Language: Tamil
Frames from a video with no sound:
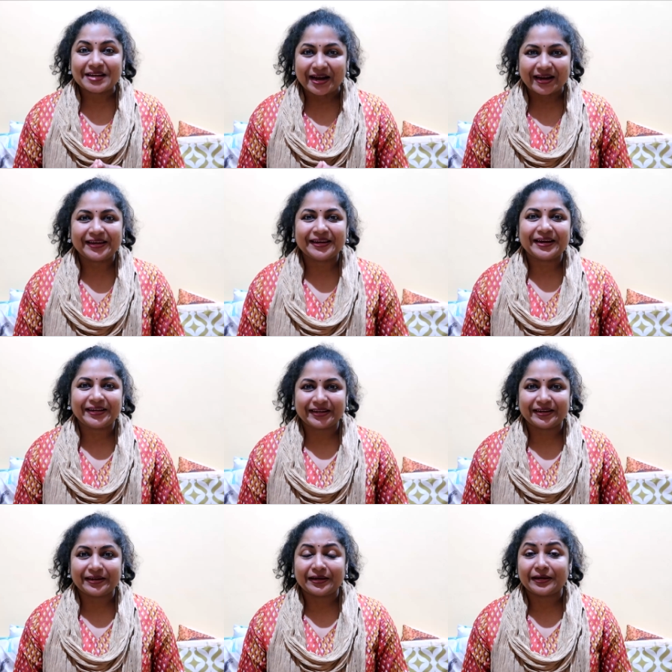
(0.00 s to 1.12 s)
ஹைலைட்
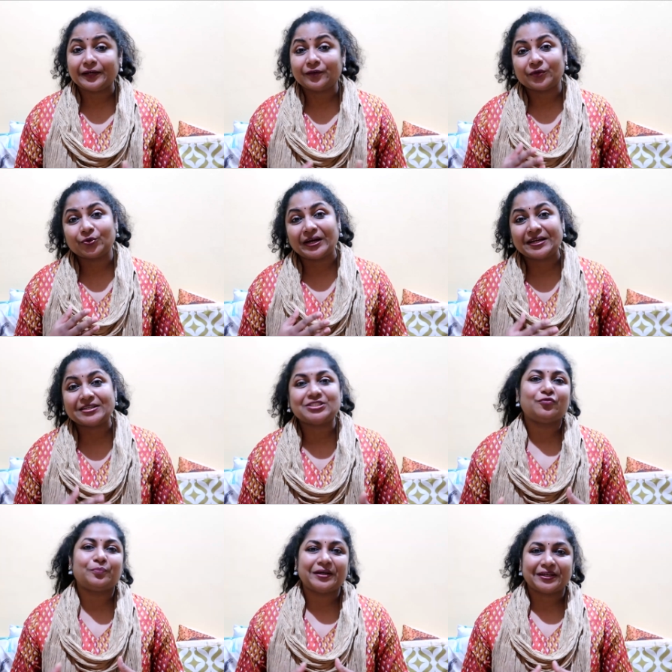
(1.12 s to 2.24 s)
என்னன்னா இது வந்து ஒரு
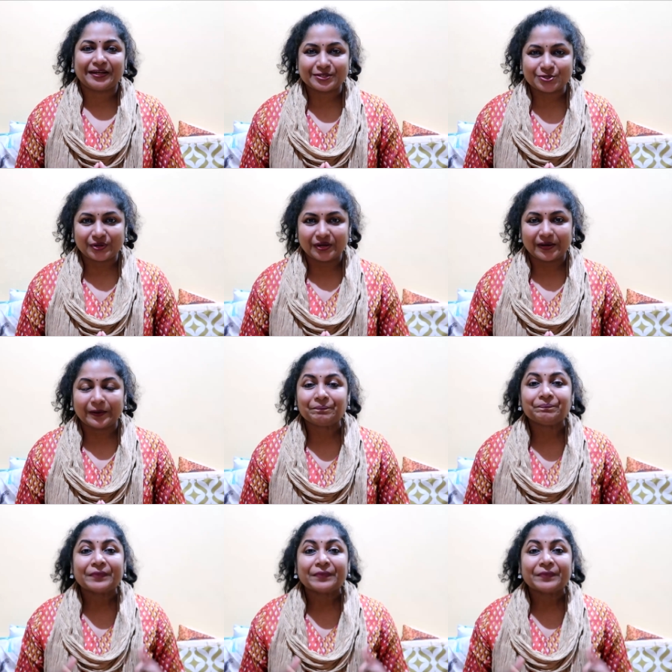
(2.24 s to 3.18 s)
அச்சீவ்மெண்ட்னே சொல்லலாம்